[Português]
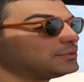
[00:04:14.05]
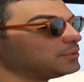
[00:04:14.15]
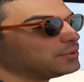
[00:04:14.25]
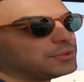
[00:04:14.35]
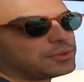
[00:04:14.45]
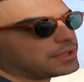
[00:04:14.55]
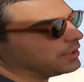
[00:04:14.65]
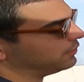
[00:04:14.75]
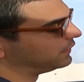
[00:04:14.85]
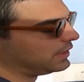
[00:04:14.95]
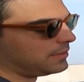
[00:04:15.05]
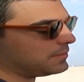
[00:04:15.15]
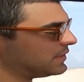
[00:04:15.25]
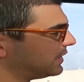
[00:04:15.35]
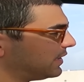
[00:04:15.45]
tudo o que não
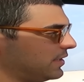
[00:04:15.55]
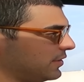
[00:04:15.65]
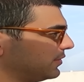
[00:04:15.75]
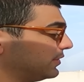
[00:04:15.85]
temos aqui